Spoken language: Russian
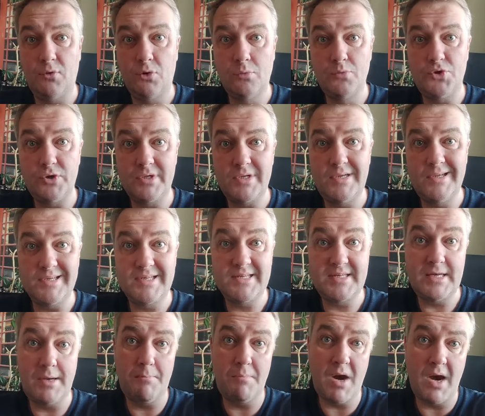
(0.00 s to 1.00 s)
в том числе с
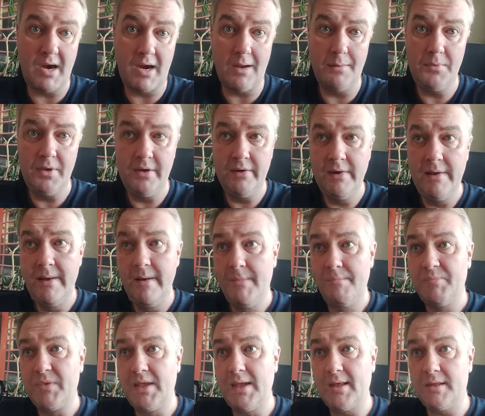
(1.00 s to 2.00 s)
собаками.
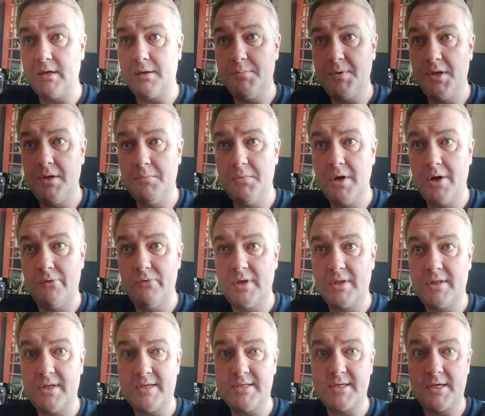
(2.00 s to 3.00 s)
Я так понимаю,
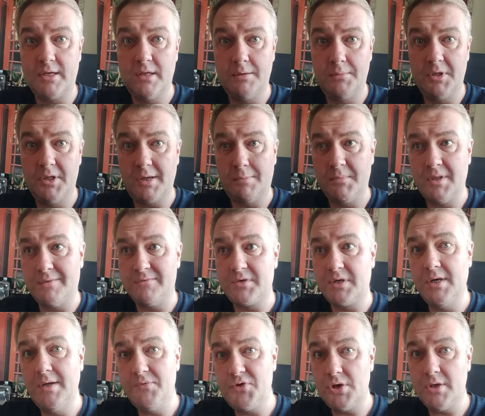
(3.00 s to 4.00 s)
натасканными там на
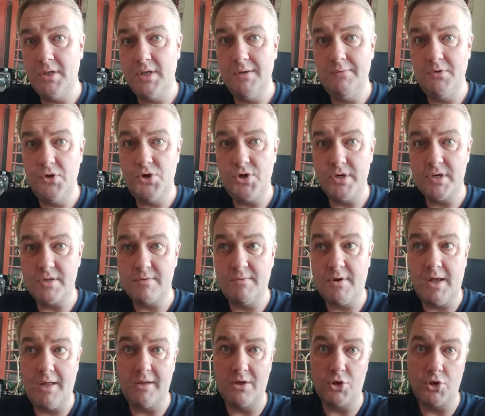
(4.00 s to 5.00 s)
взрывчатые
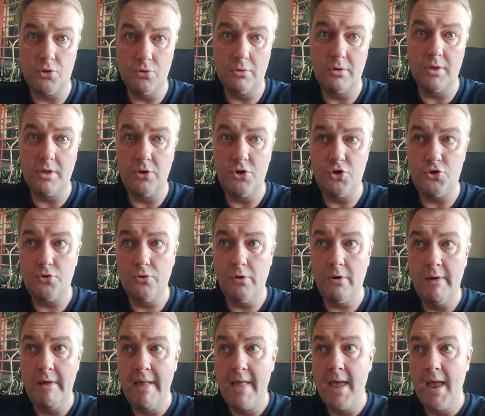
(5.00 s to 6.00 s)
вещества, на что-то
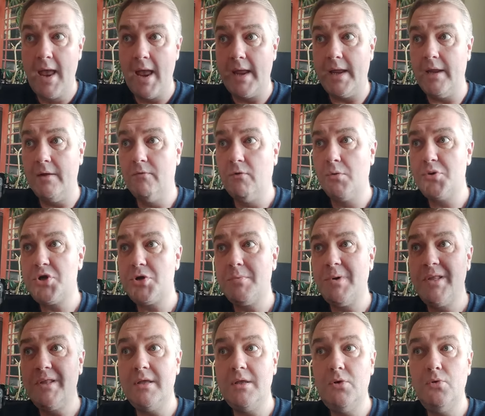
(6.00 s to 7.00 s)
еще. И, в общем,
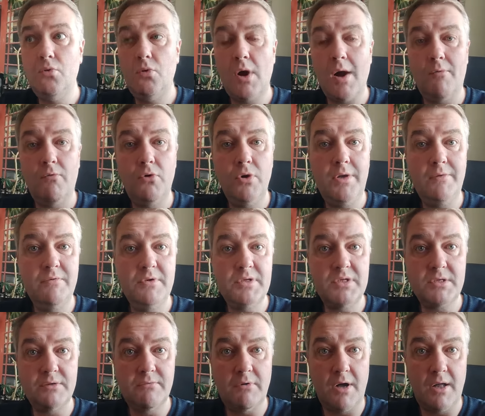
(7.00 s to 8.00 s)
это ни у кого не
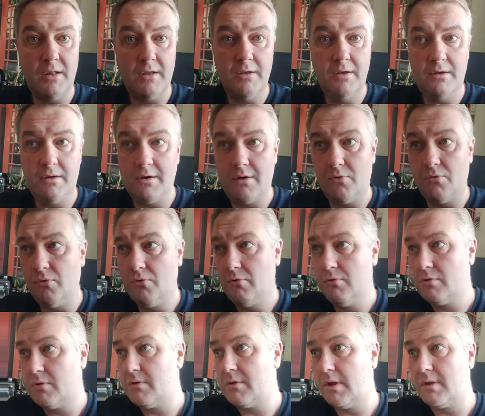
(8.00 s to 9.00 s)
вызывало
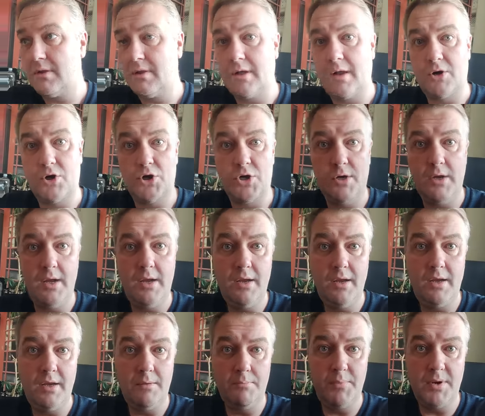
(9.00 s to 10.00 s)
никакого вот
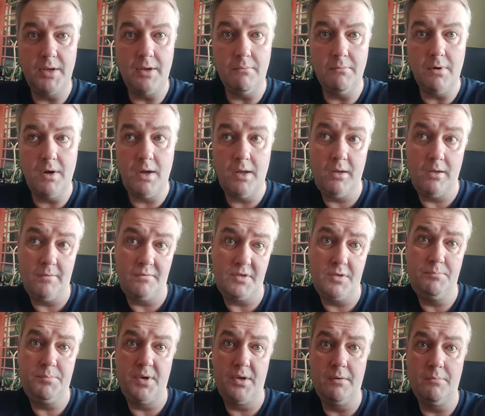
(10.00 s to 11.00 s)
отторжения, непонимания.
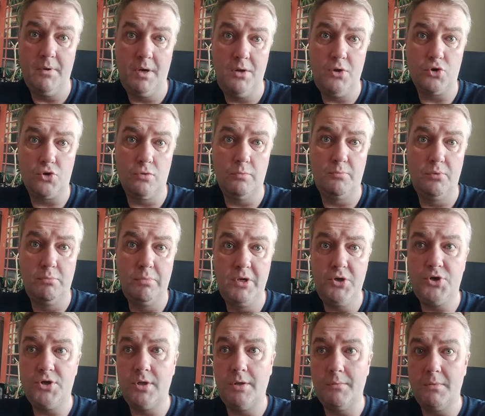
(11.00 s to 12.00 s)
Все понимали, что
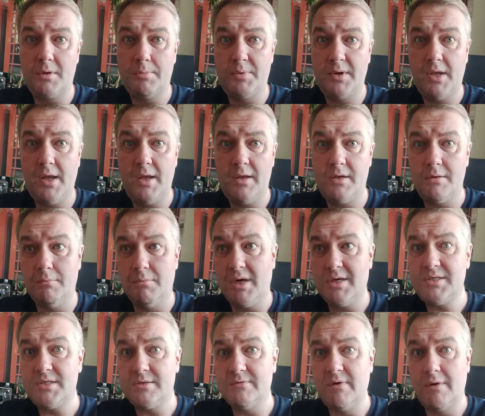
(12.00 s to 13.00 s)
публичное мероприятие
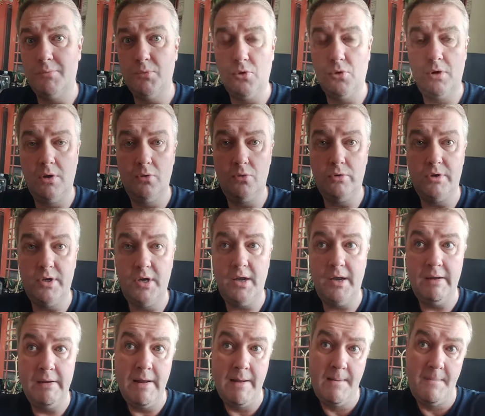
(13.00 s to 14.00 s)
массовое, много
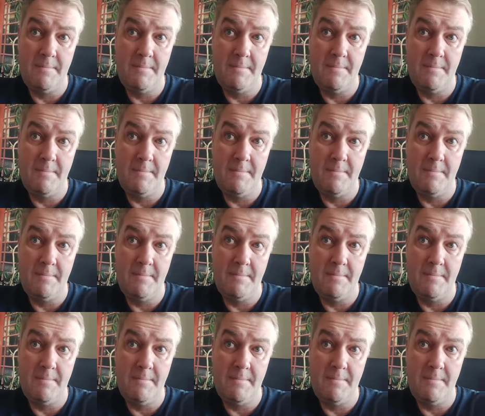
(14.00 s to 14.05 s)
людей.